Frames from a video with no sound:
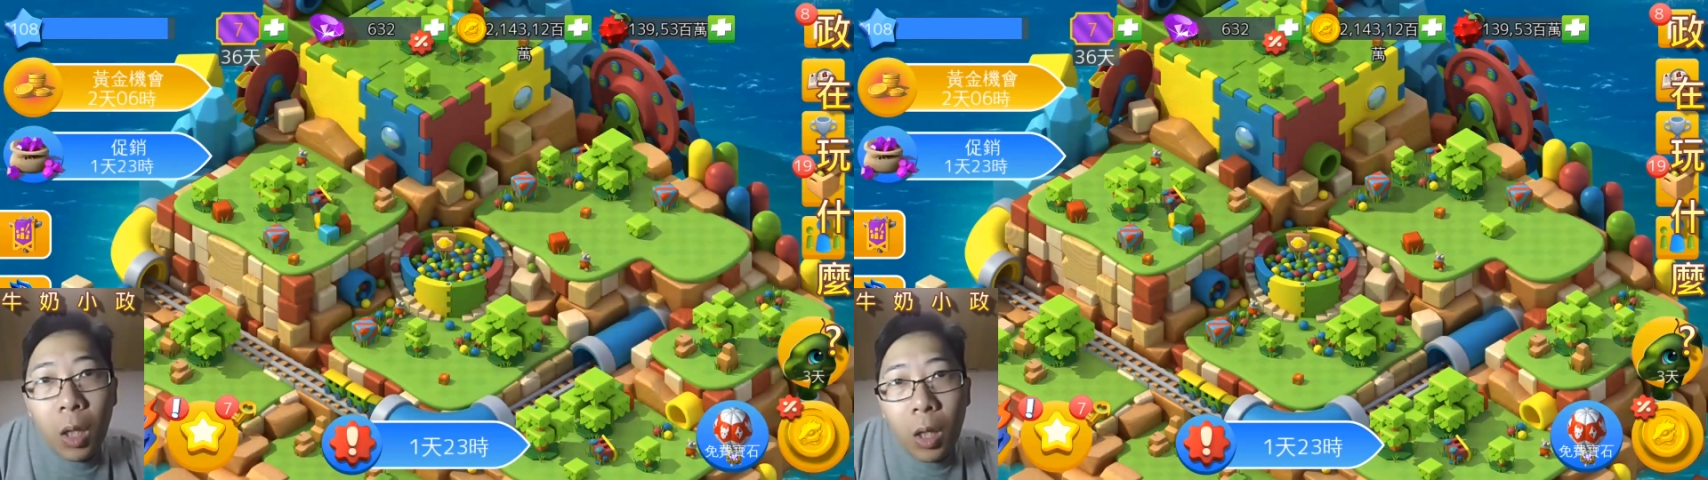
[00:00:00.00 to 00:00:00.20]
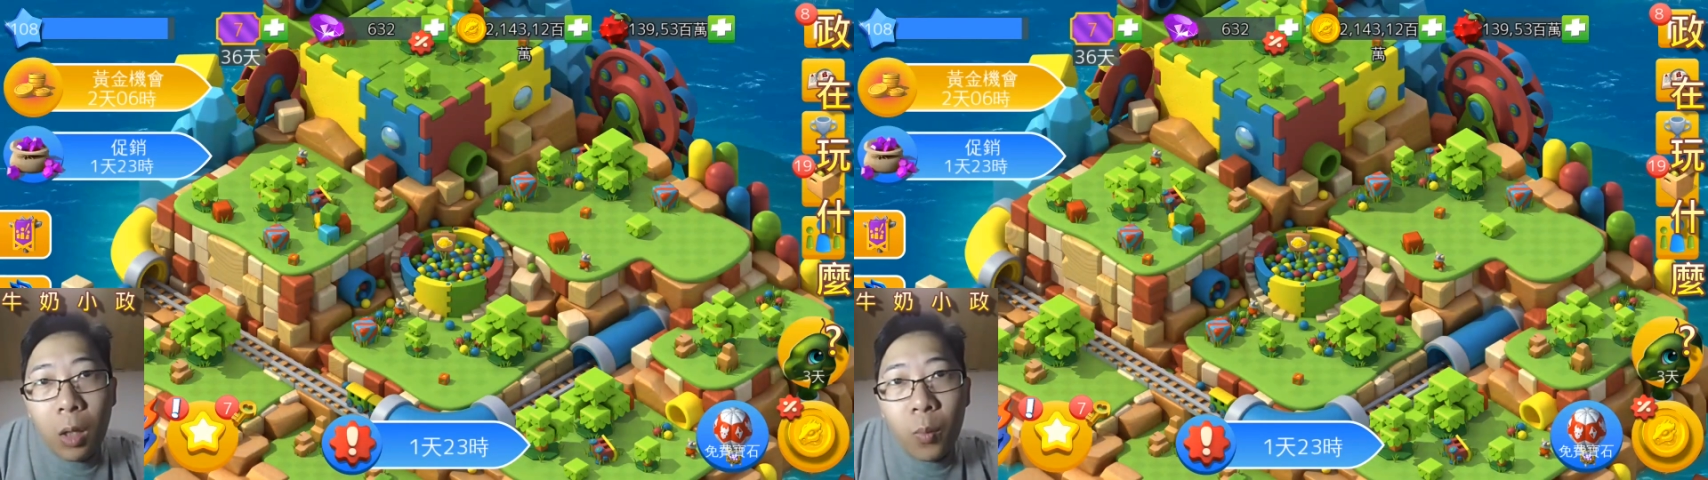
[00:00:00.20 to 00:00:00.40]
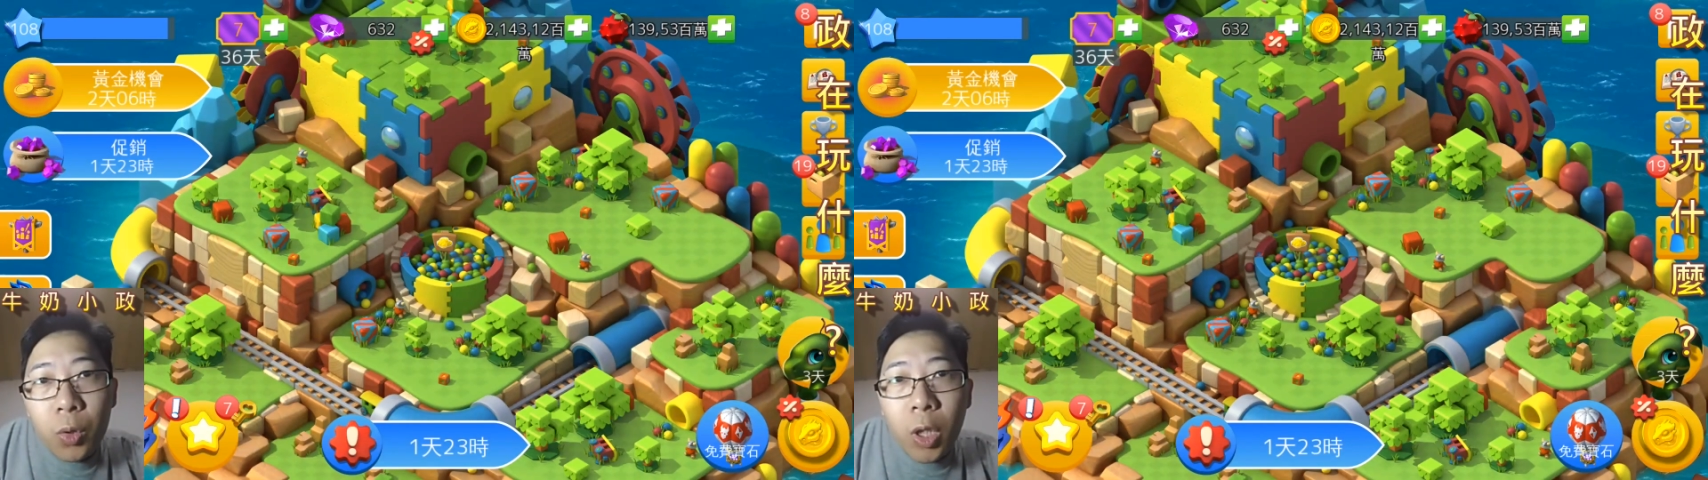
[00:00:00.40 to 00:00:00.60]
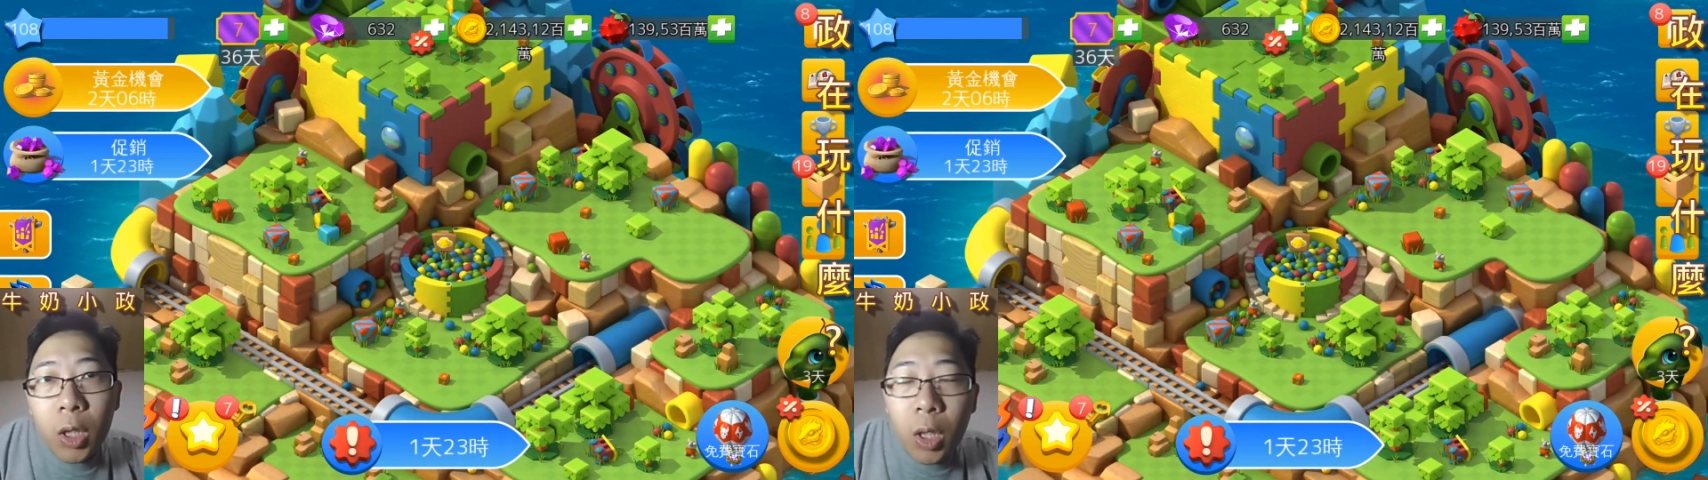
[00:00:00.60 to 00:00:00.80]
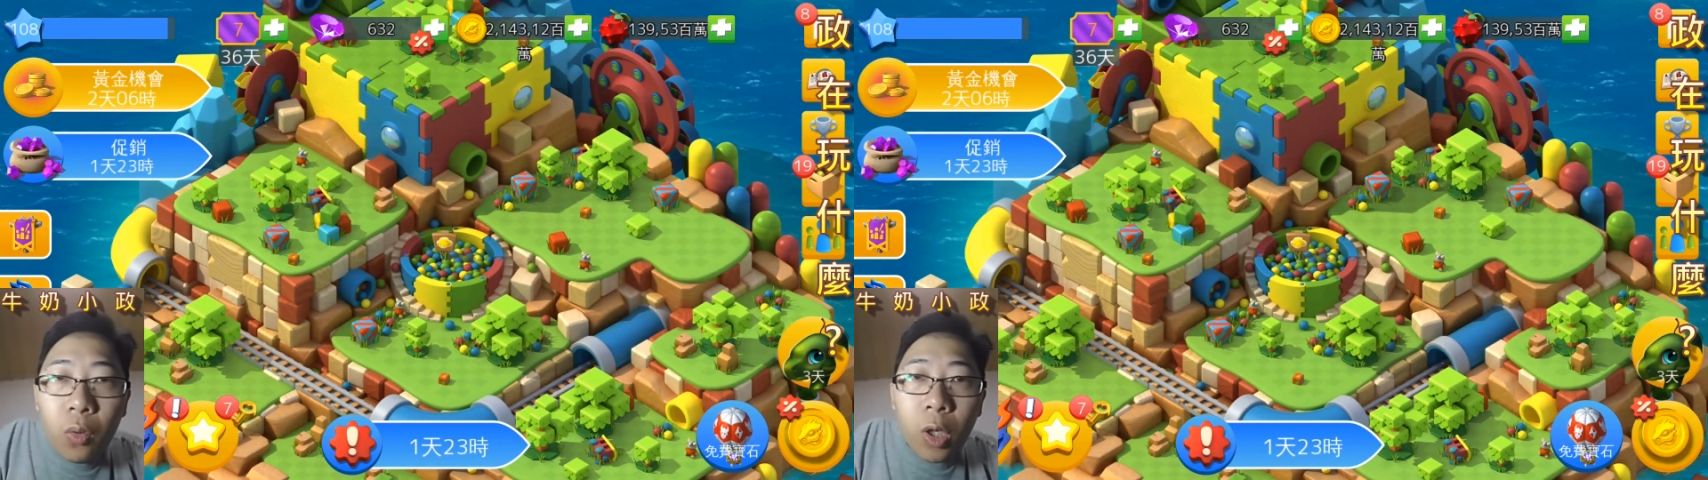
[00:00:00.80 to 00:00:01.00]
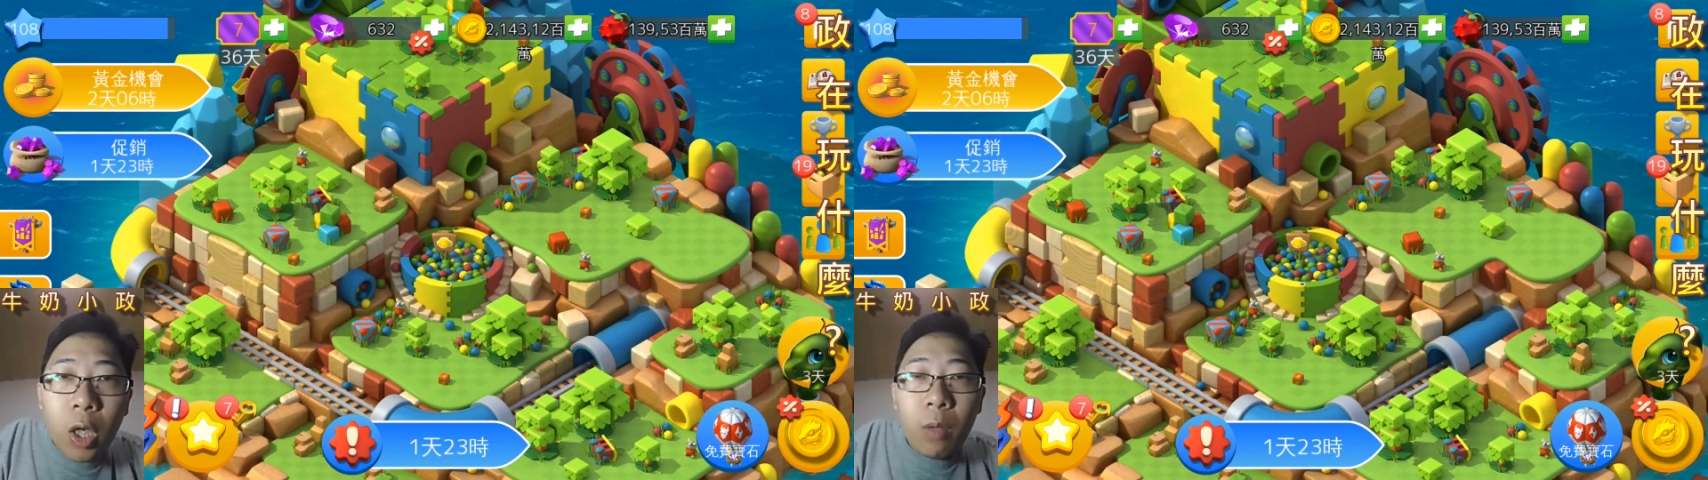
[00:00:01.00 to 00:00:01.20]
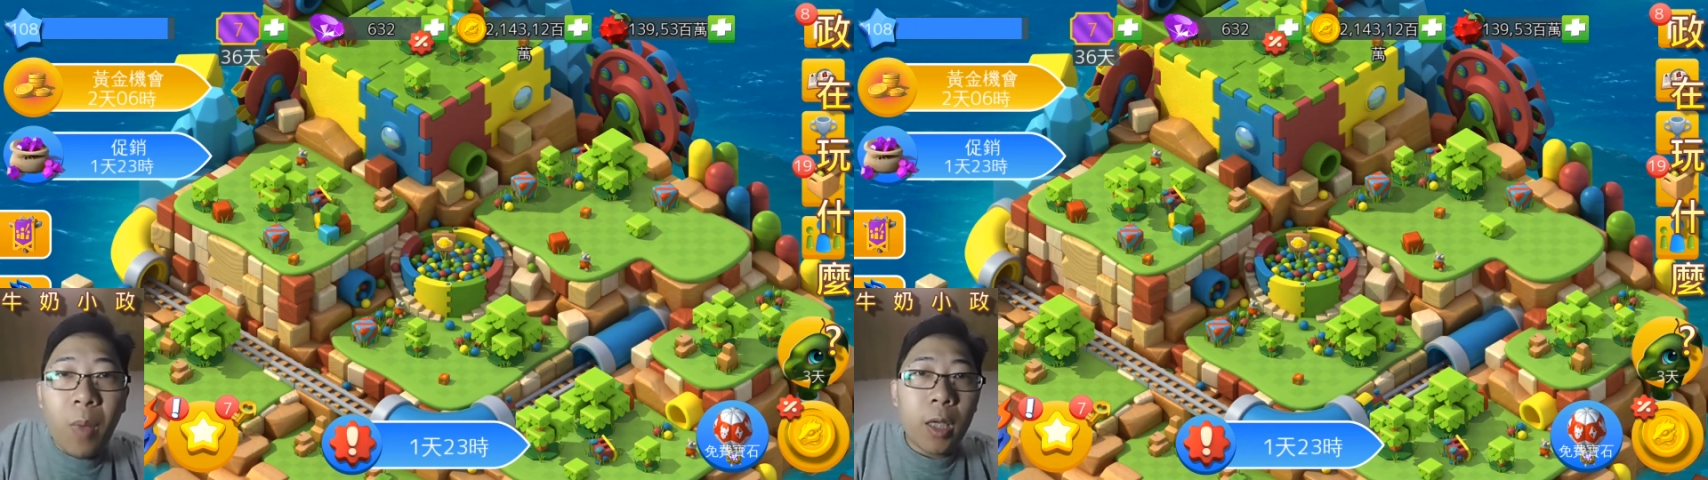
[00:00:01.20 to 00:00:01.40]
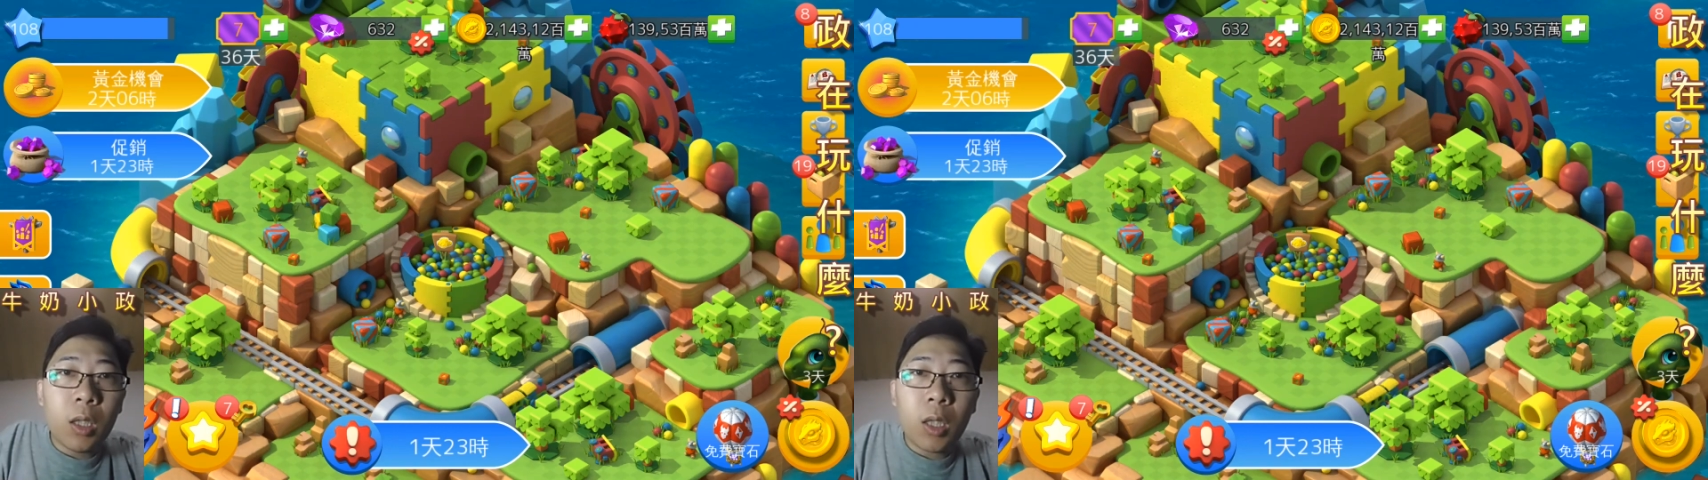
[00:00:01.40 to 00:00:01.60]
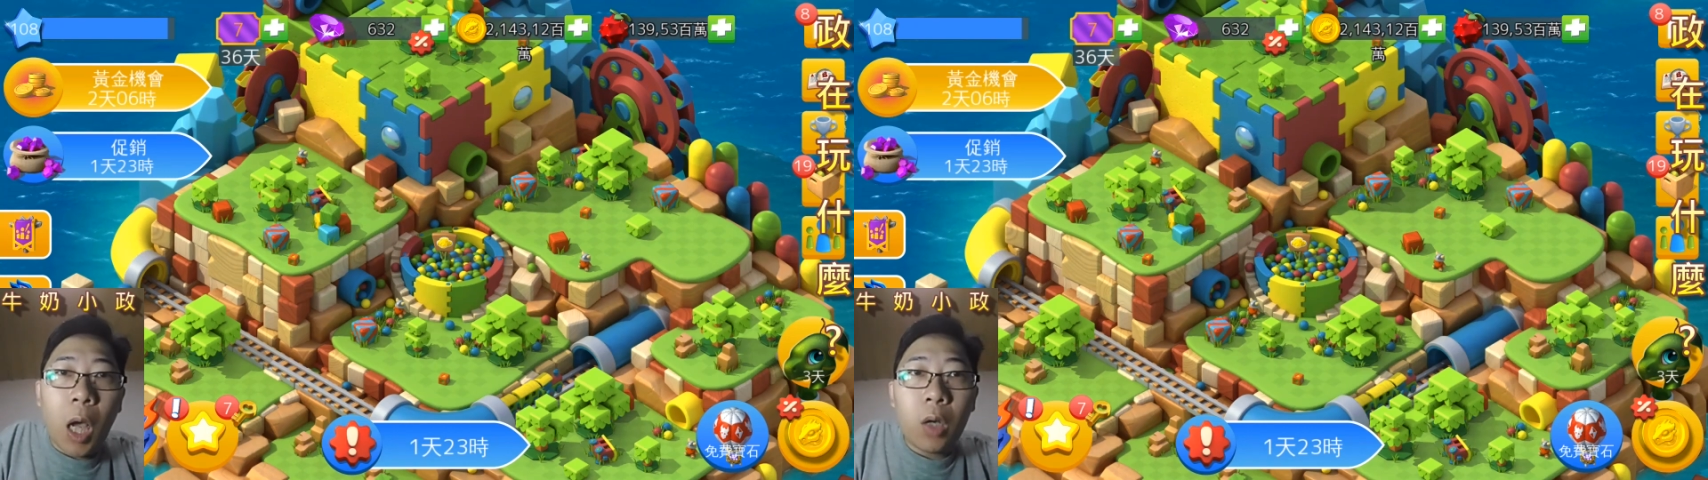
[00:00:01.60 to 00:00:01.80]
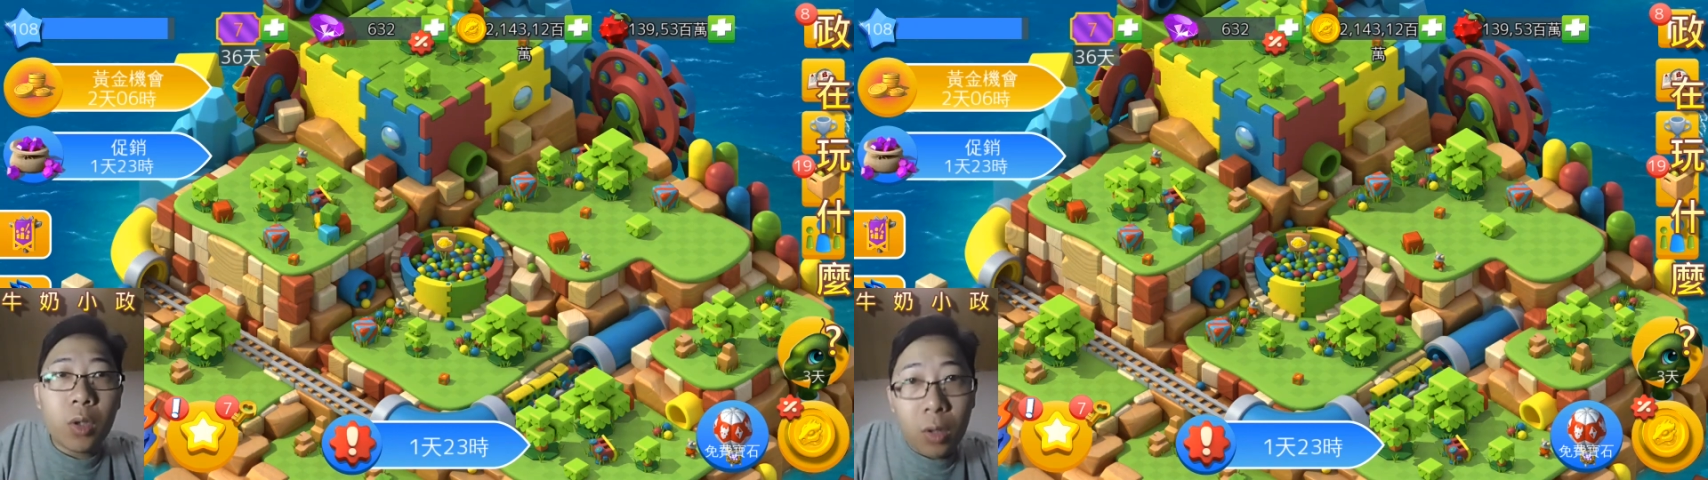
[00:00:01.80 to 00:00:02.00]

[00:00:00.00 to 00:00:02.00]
那目前呢，我可以买的岛